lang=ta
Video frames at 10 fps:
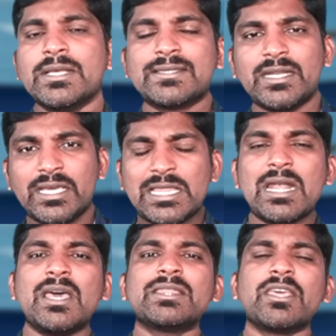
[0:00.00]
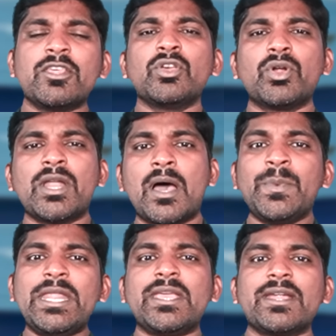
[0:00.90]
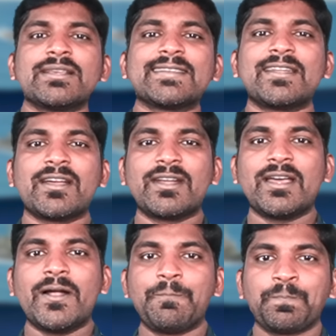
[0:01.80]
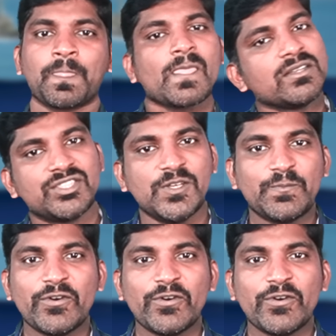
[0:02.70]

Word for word: சரி இதெல்லாம் தெரிந்து கொண்ட அமெரிக்கா என்ன செய்கிறாங்கன்னா சிப்